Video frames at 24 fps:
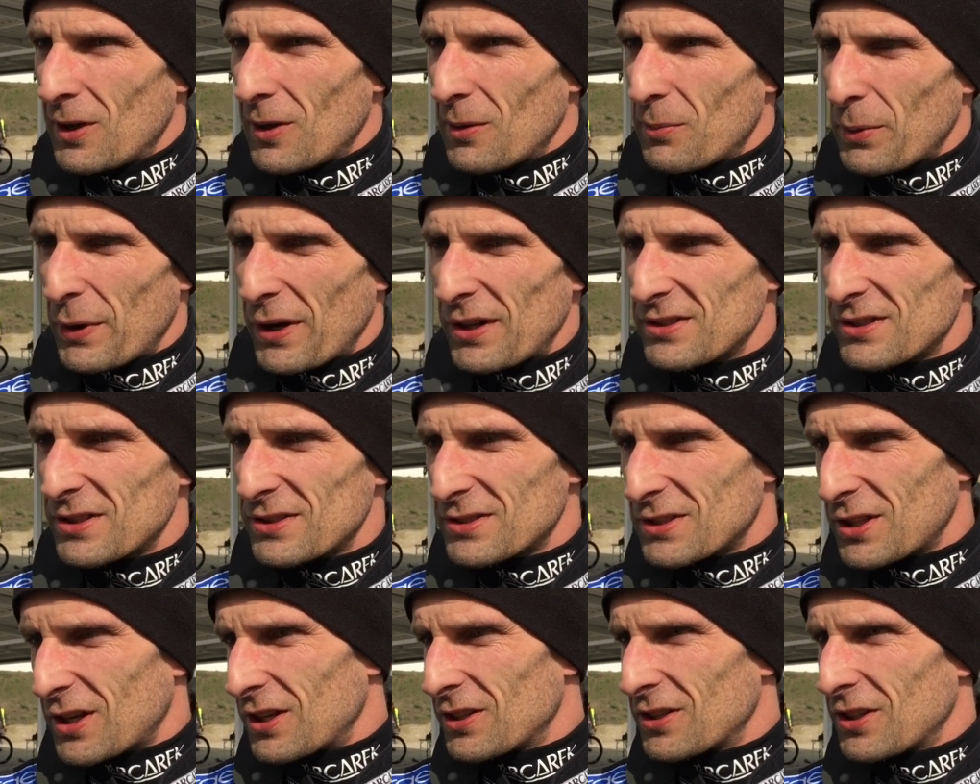prezes,
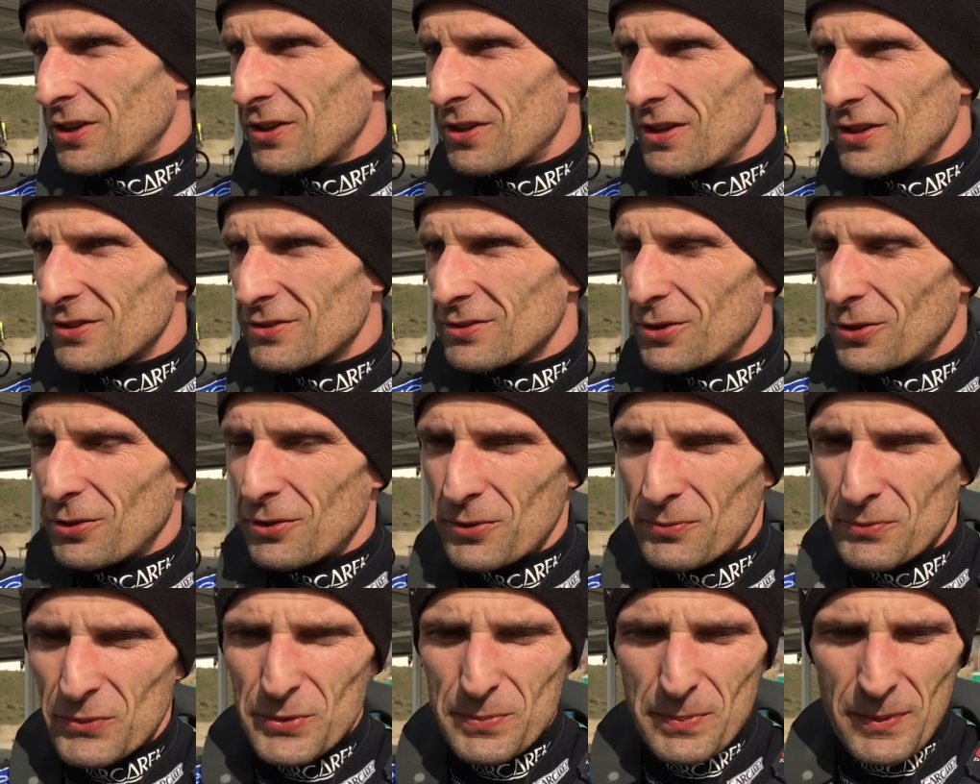trener, nasz
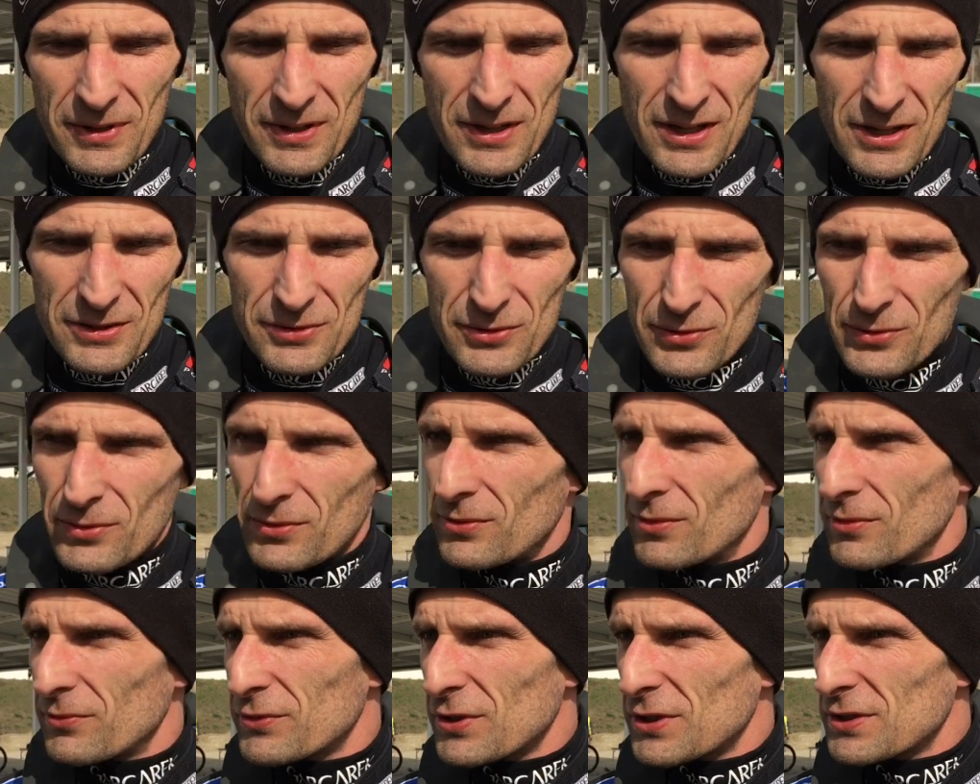Toromisz, pan Kaziu,
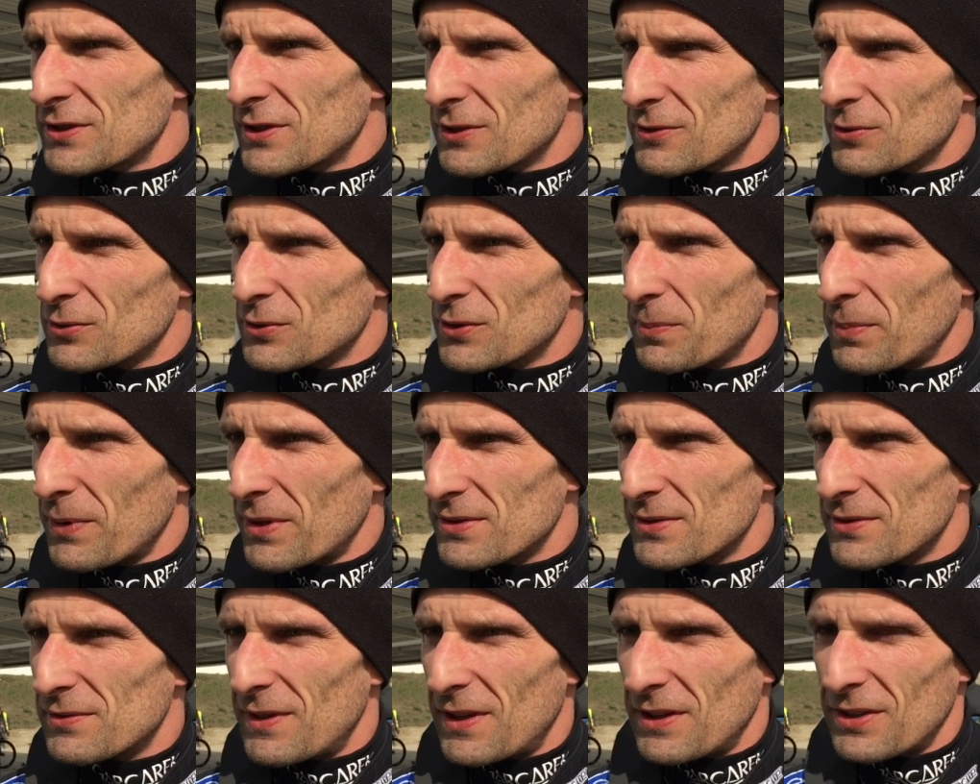no wszyscy, którzy
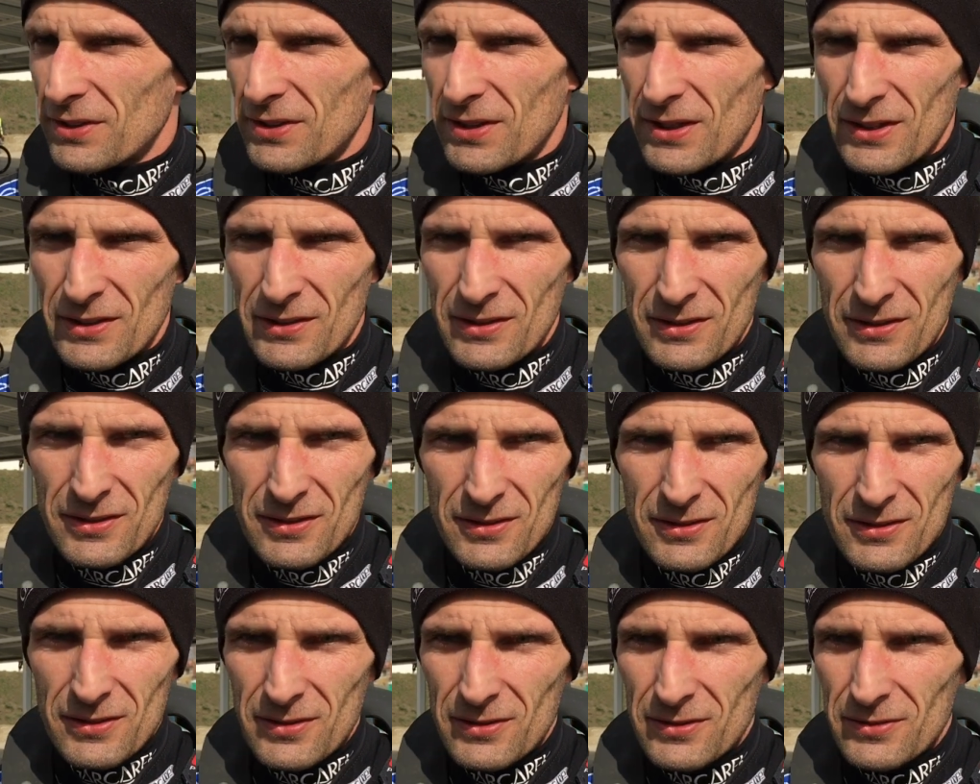pracowali, tak,
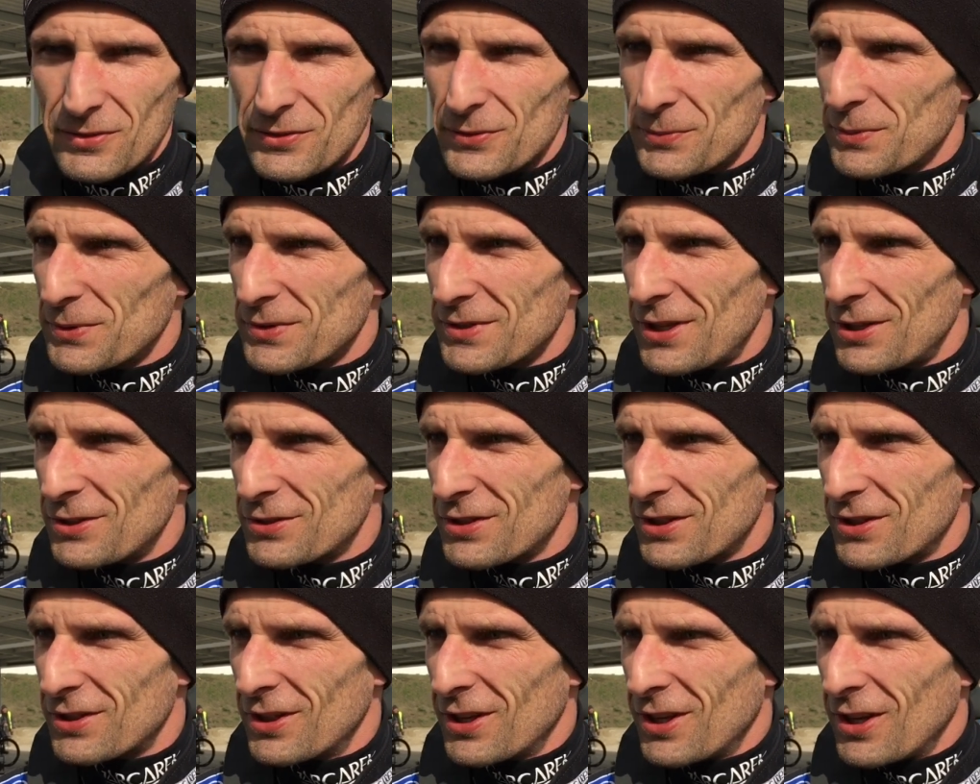e, no spisali
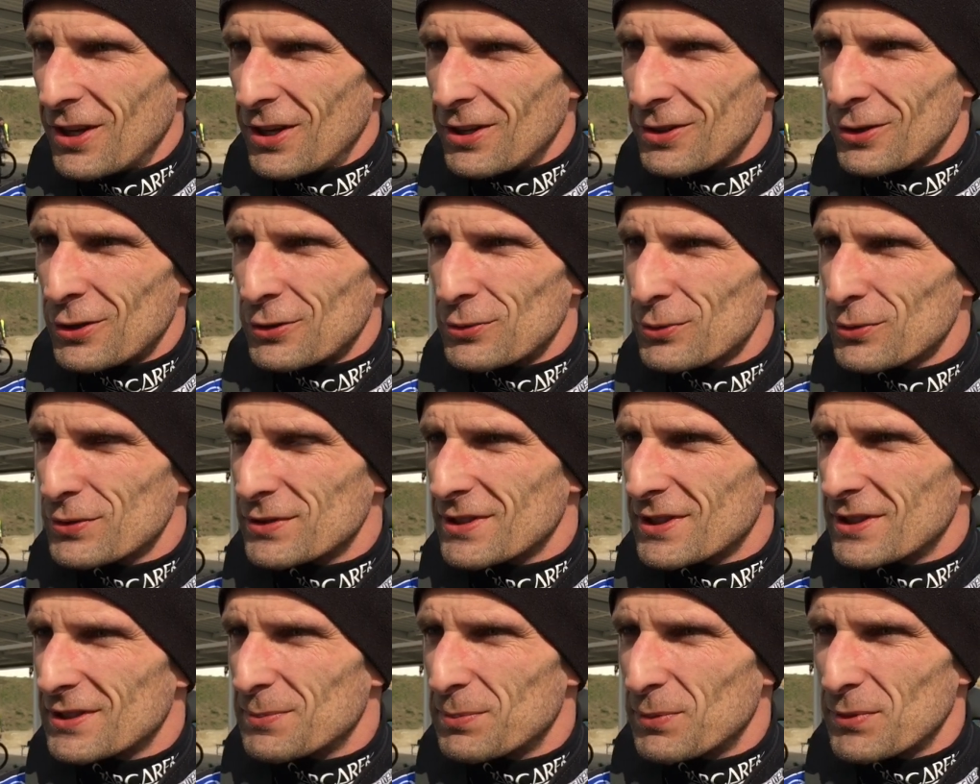się na
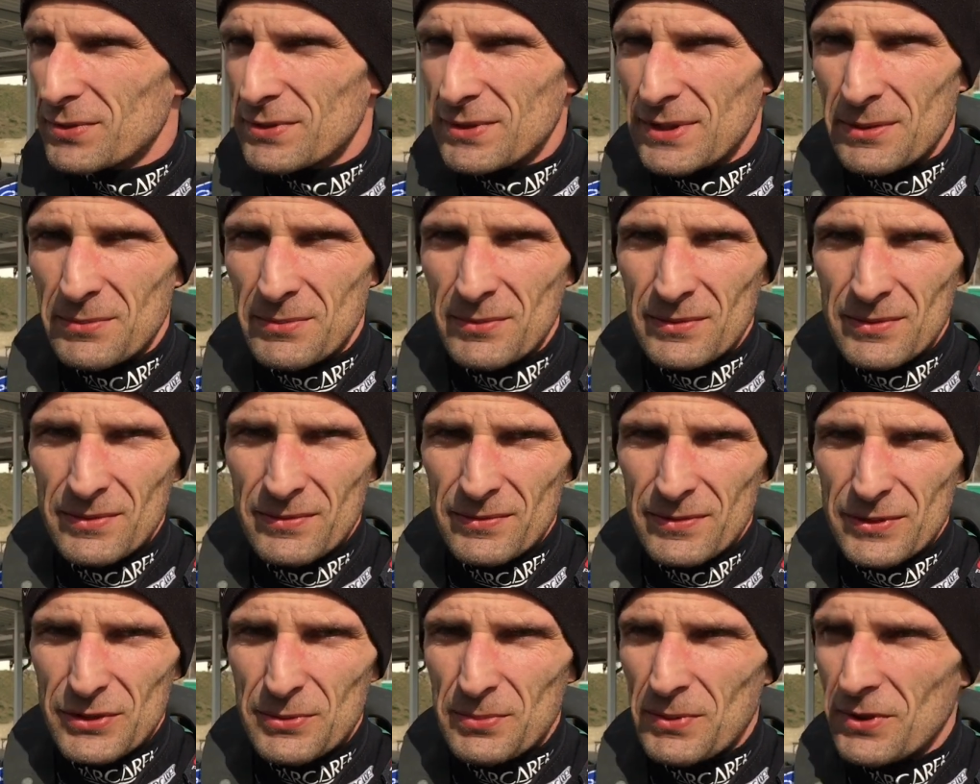szóstkę z
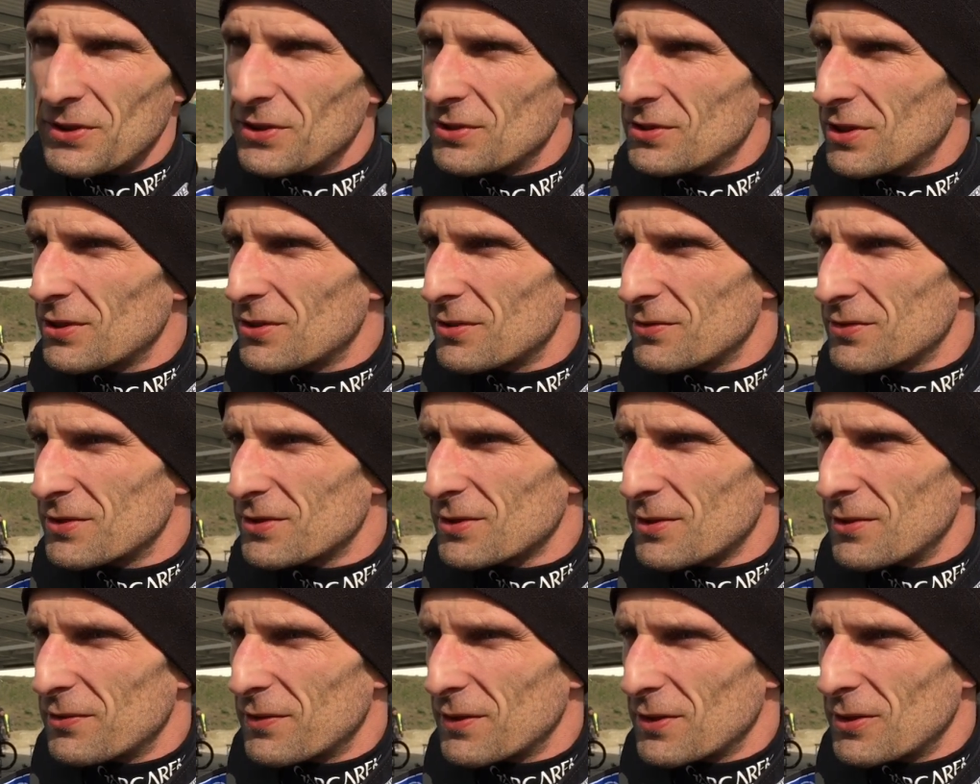plusem, wyśmienicie to
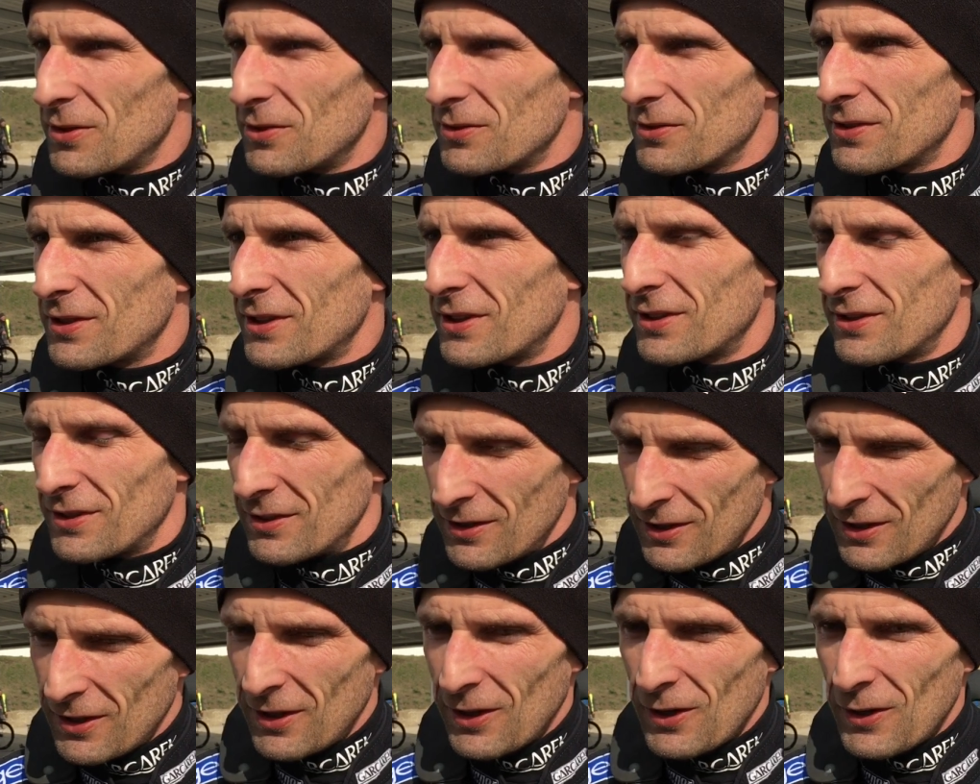wszystko wygląda i
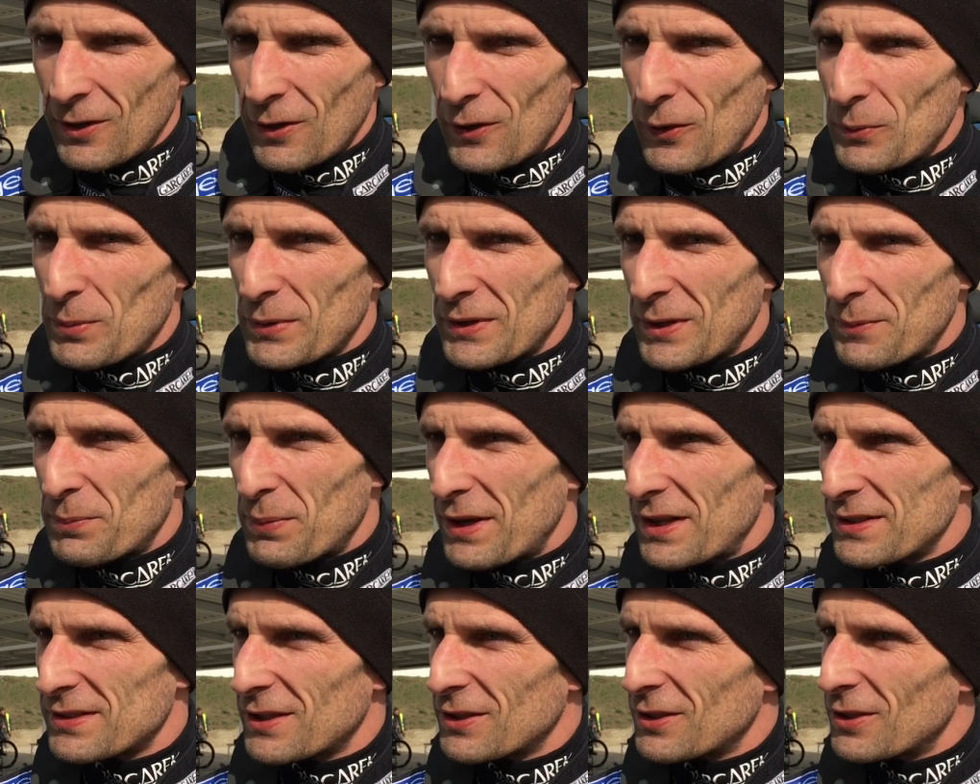oby te
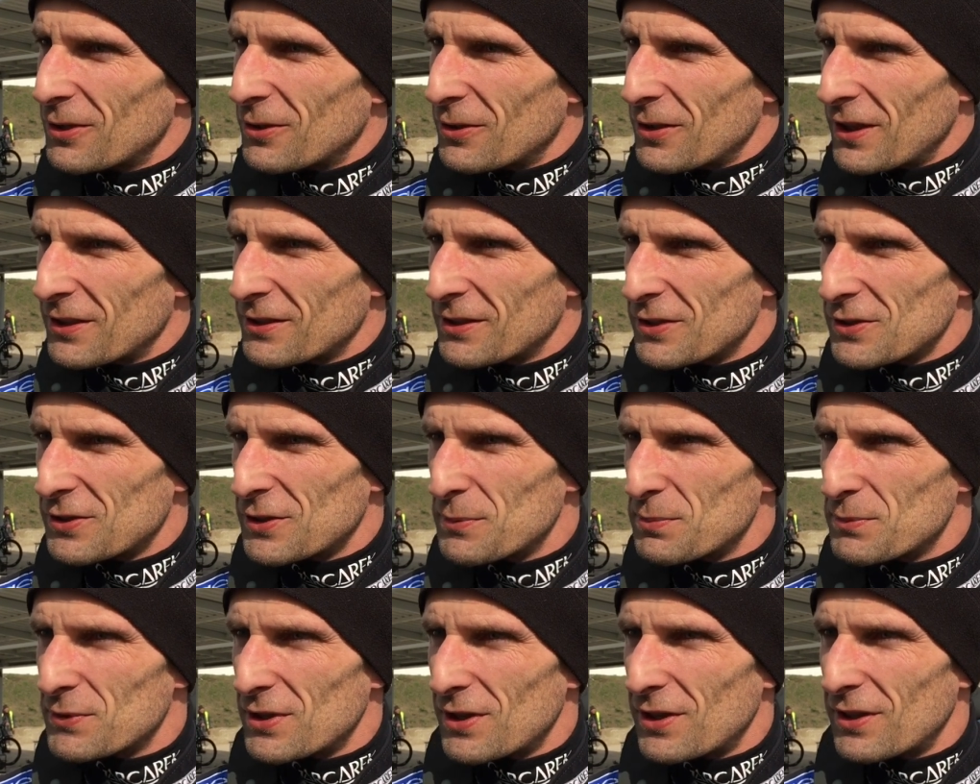prace tylko jak
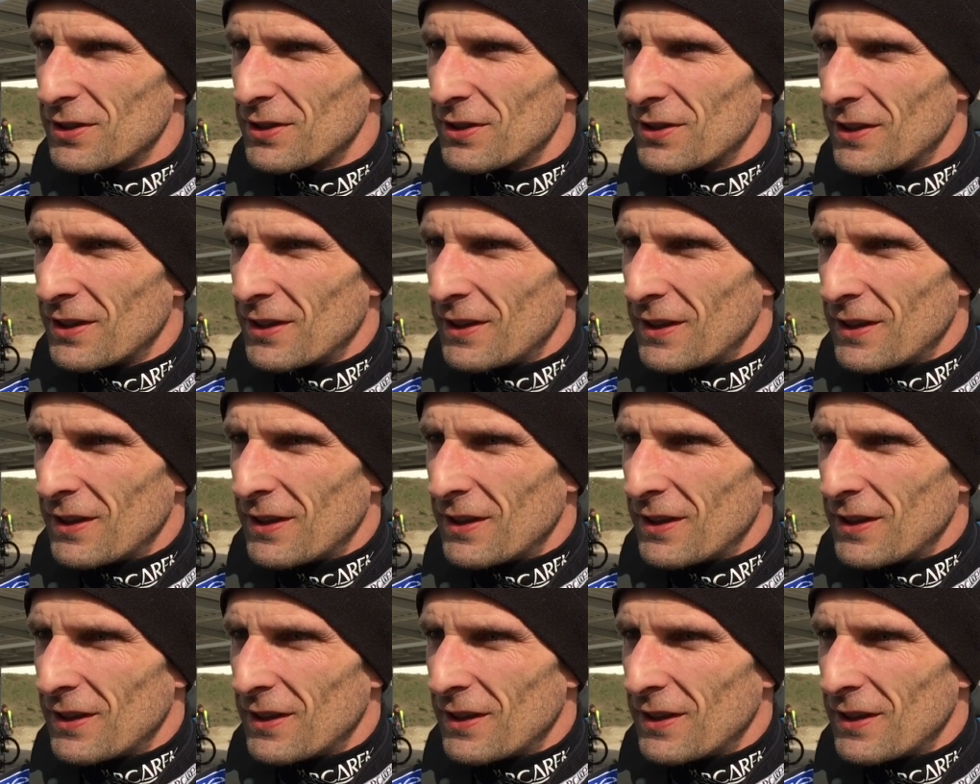najszybciej